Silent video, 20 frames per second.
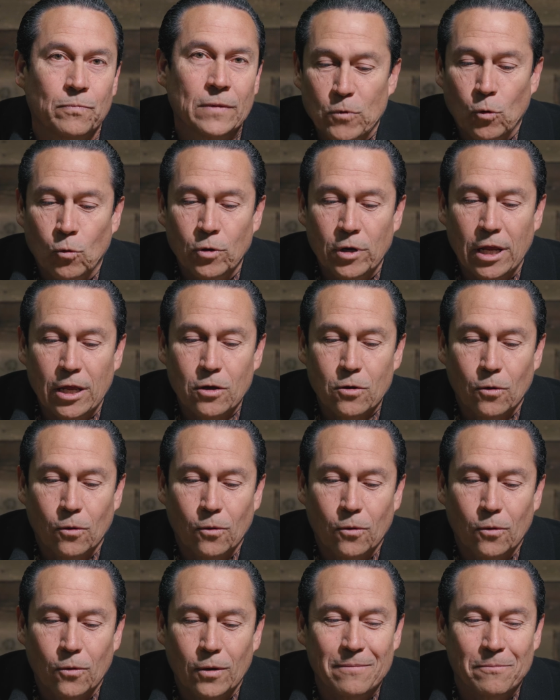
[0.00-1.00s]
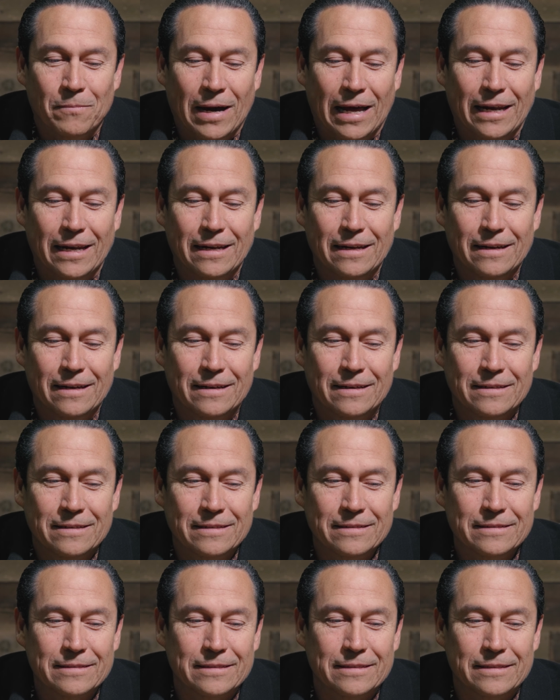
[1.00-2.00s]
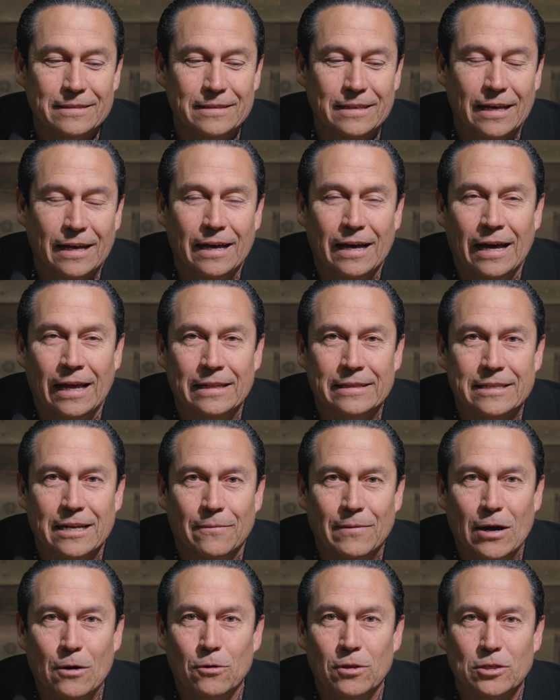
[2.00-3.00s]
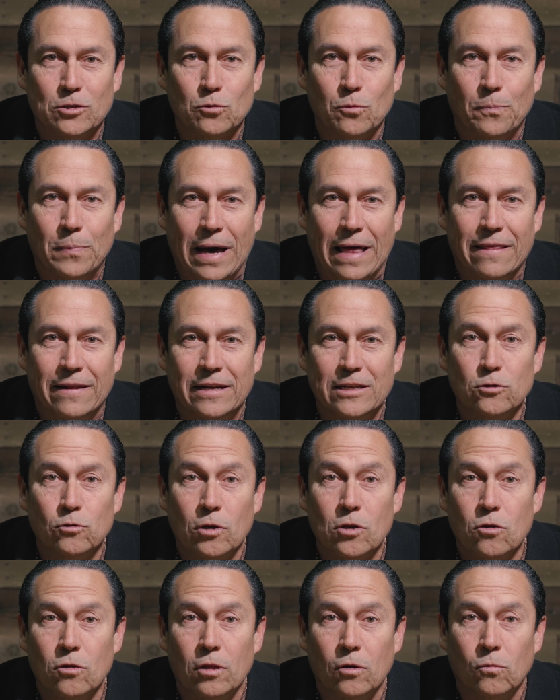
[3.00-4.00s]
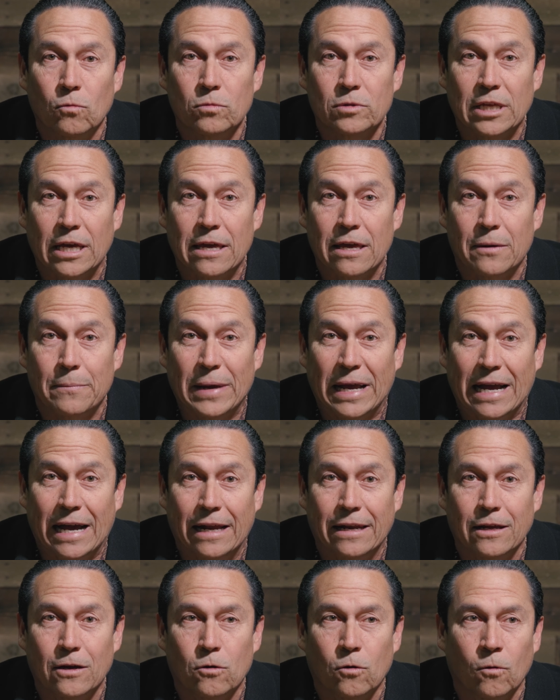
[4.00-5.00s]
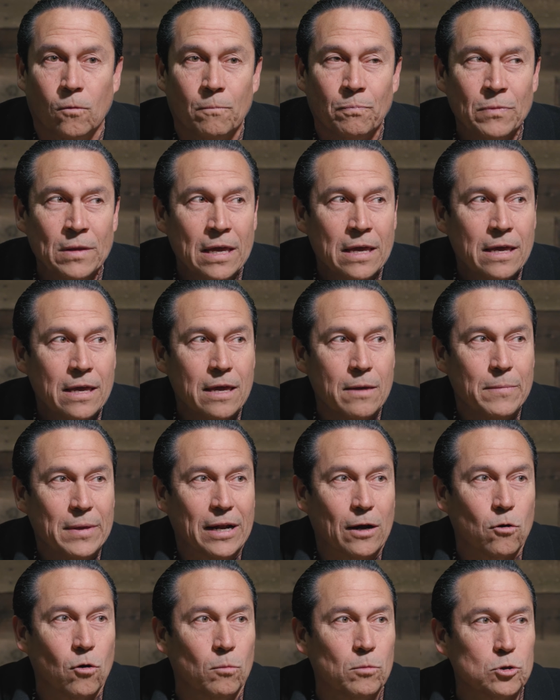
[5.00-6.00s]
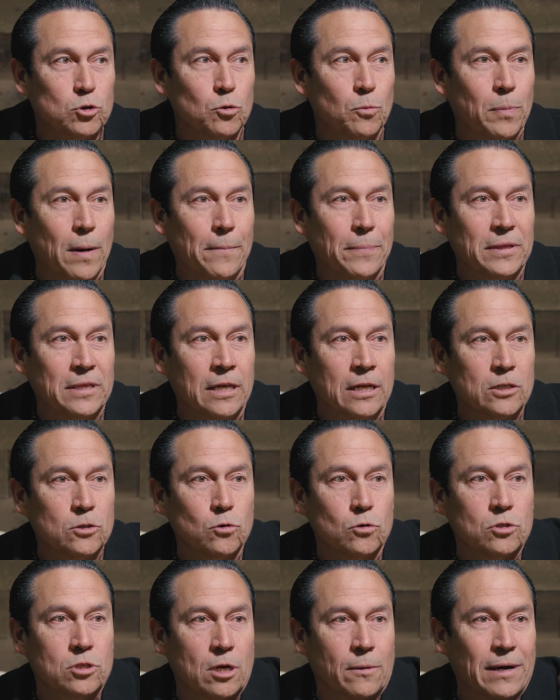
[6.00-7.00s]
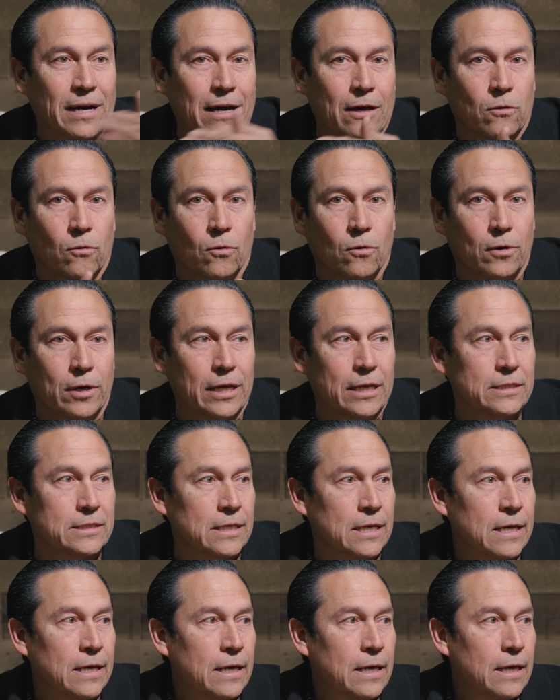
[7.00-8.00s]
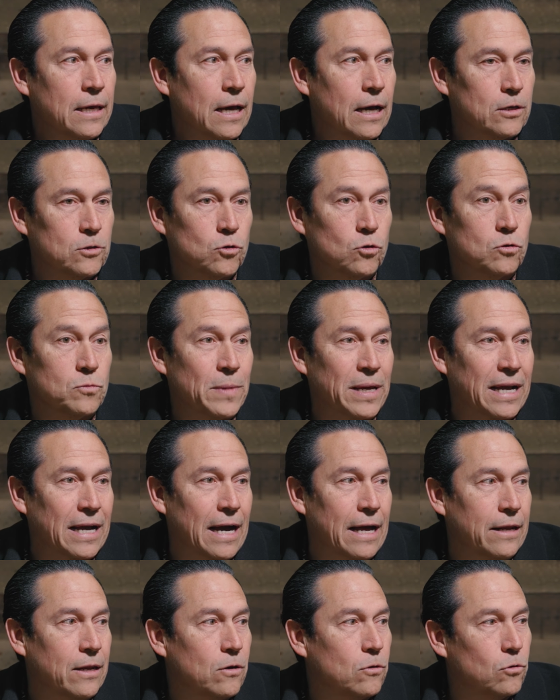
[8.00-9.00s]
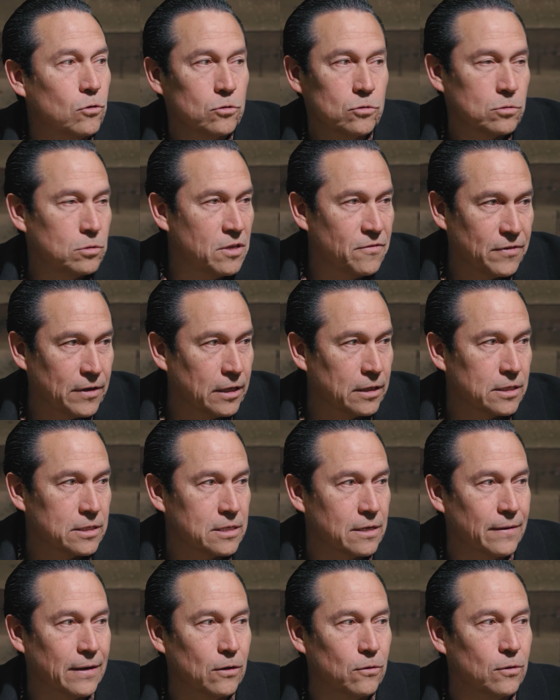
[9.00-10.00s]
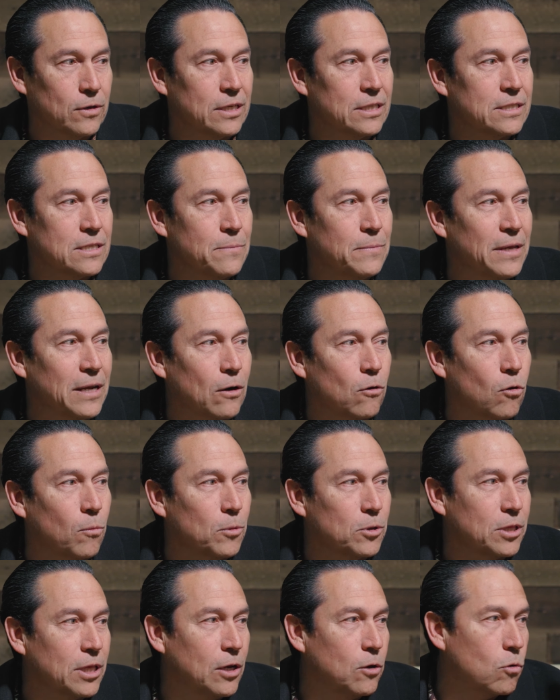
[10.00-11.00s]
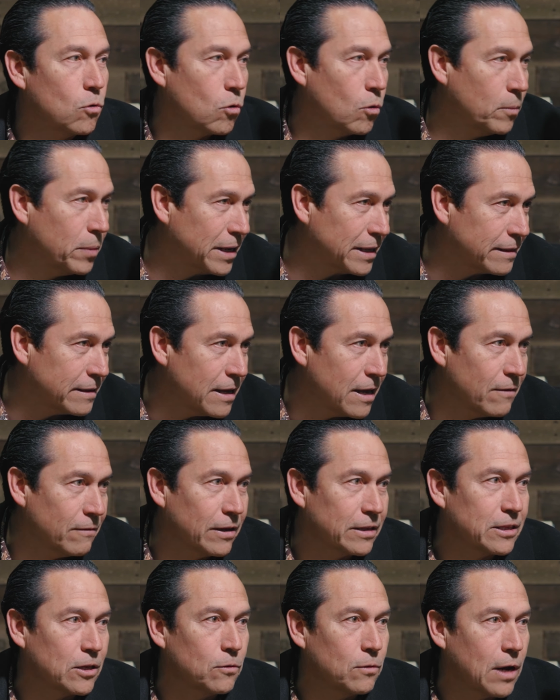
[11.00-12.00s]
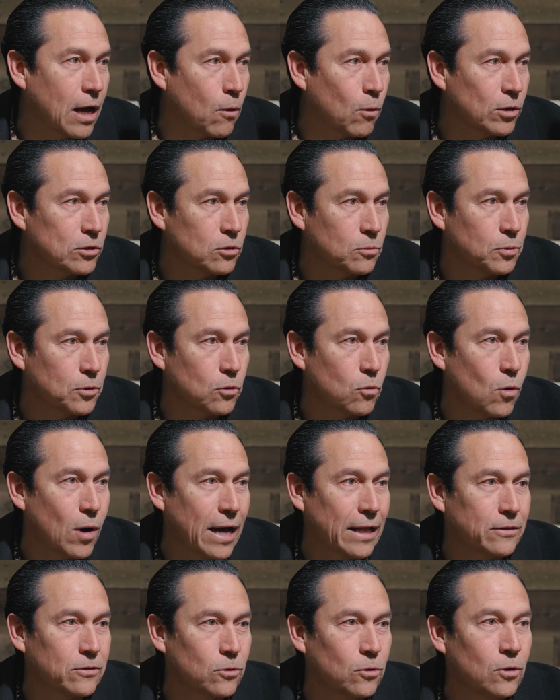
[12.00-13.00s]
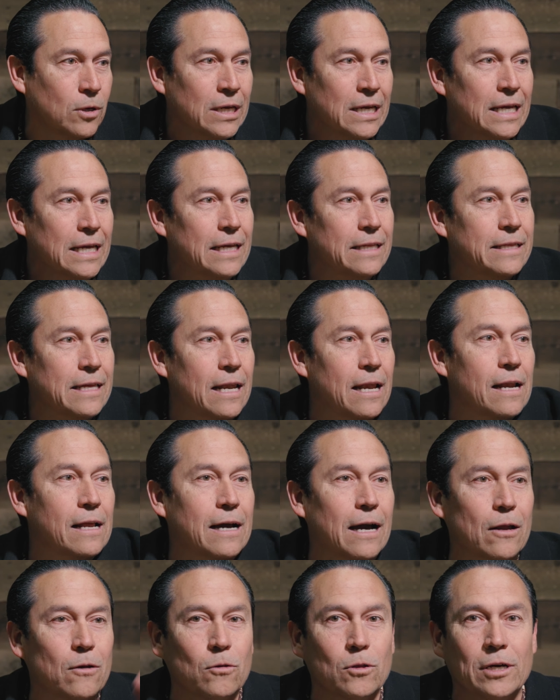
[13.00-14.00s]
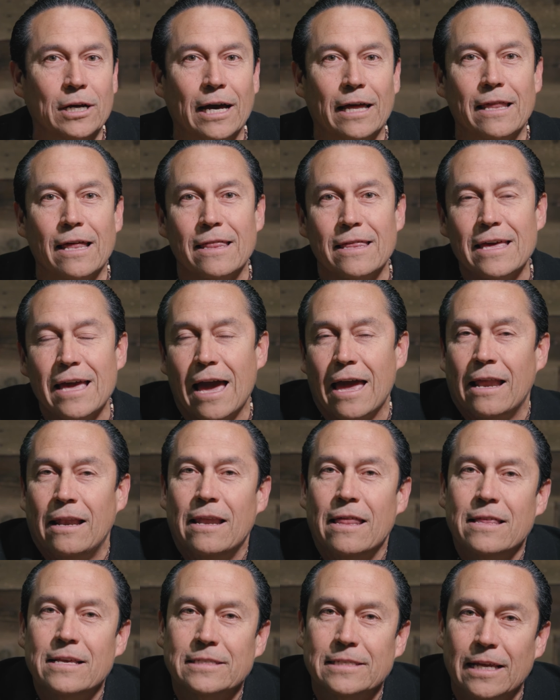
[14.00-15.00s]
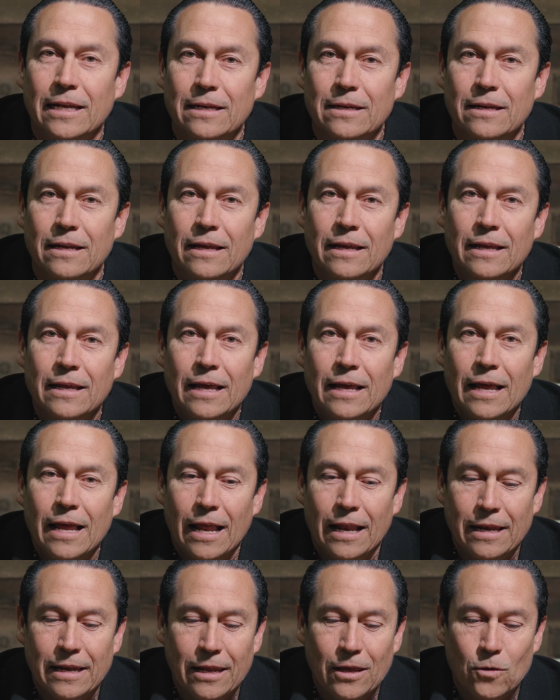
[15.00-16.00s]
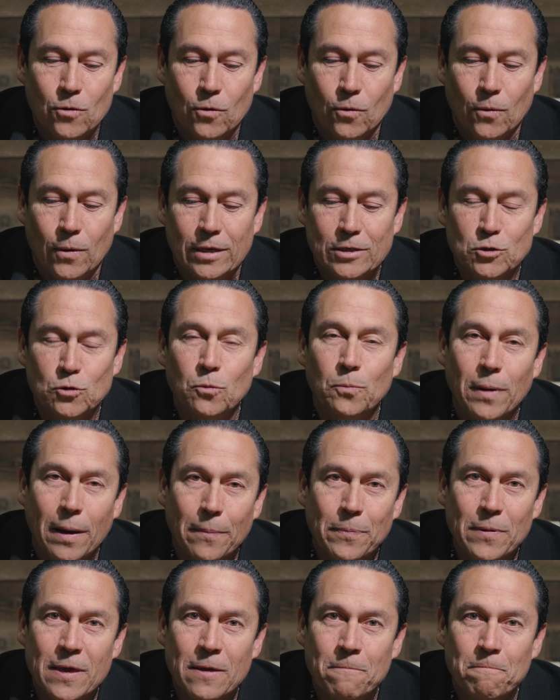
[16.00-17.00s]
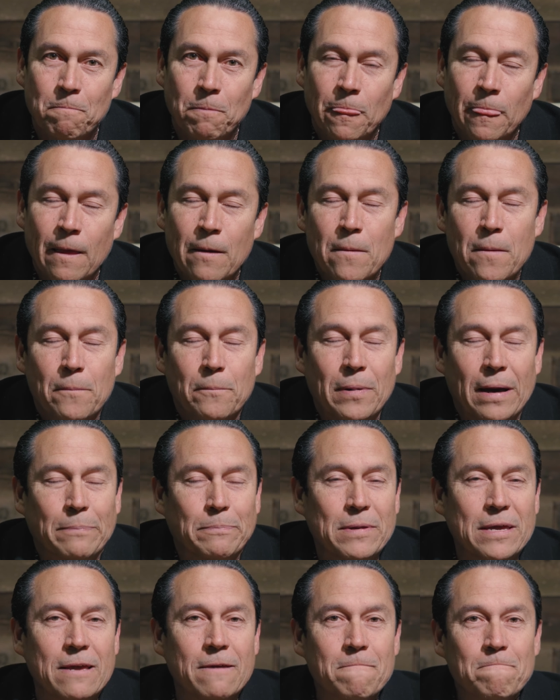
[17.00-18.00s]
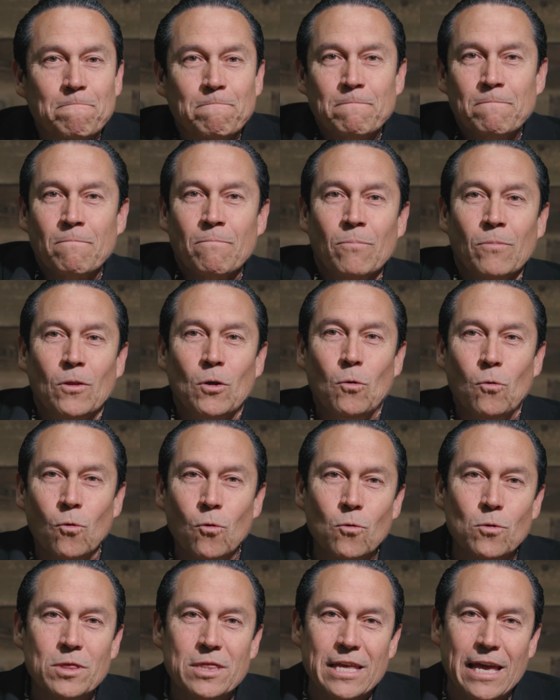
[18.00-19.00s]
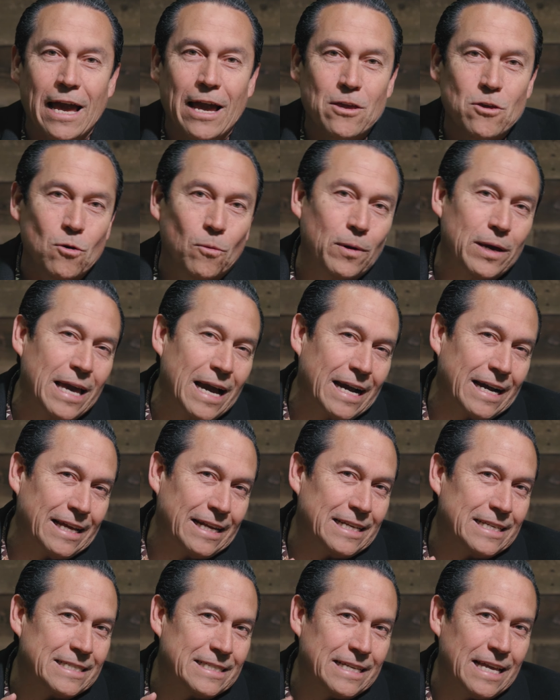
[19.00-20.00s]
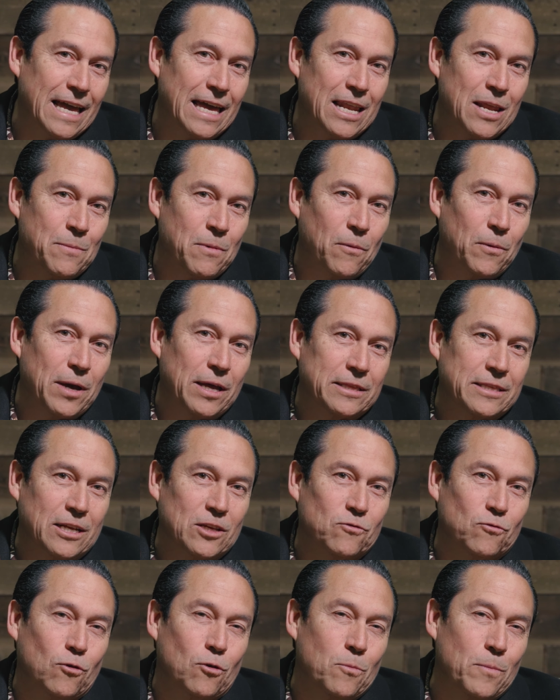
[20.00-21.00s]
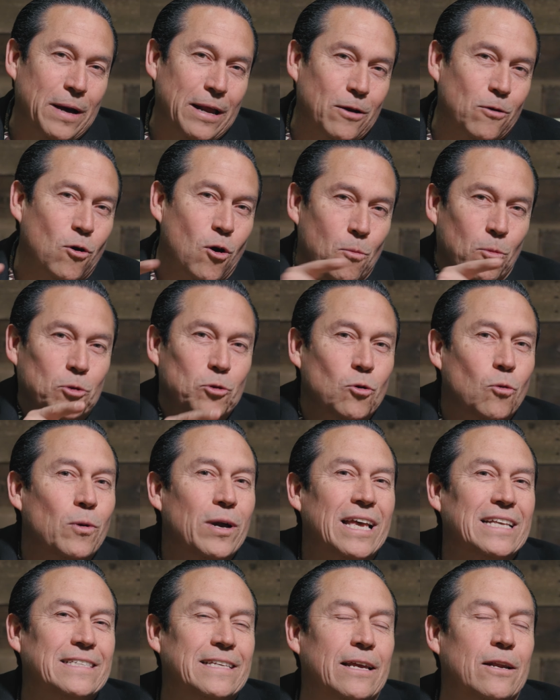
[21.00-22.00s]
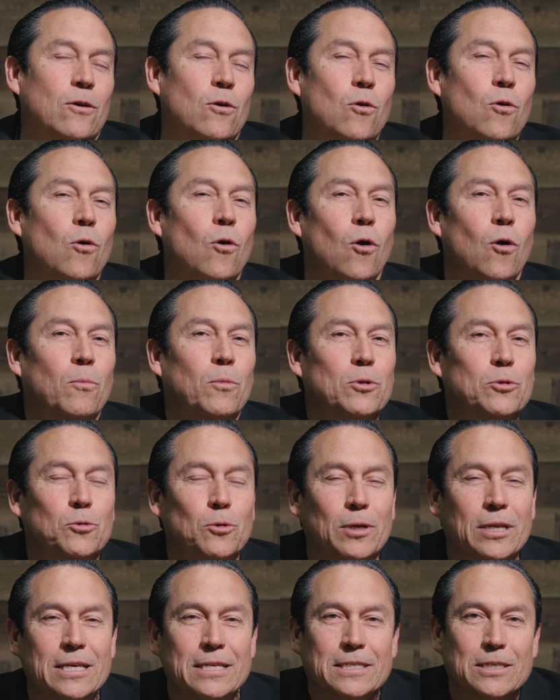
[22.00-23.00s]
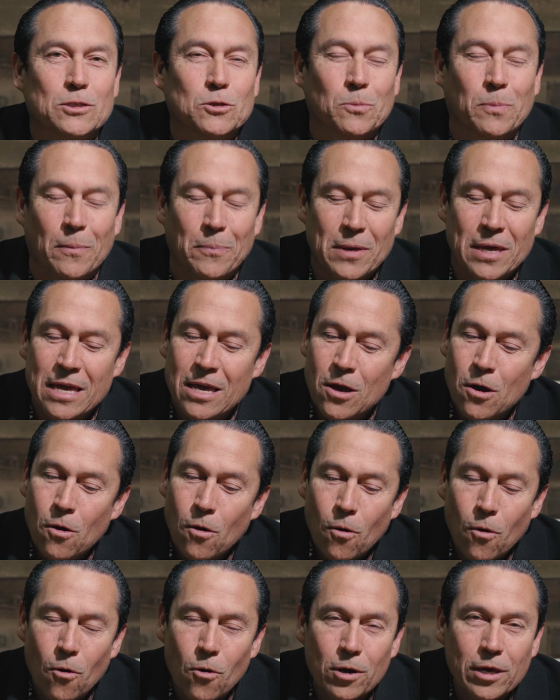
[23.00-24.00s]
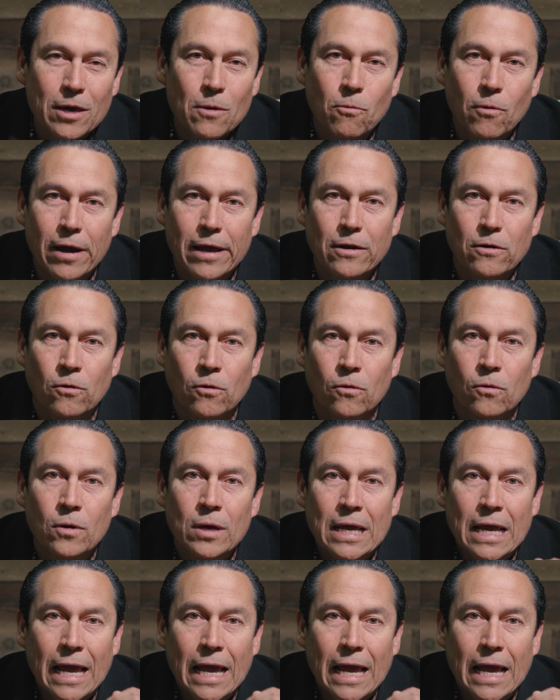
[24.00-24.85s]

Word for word: Un niño va al al trabajo de su padre, es dueño de un taller mecánico y mira cómo su papi tiene sus trabajadores, sus mecánicos, diferentes trabajadores y mira cómo tiene un convertible, tiene una 4x4 y tiene el carro de cada día y le dice el, niño a su papi, papi, un día yo voy a crecer y me voy a transformar como tú, voy a ser como tú. le dice su papi, oh, qué bueno.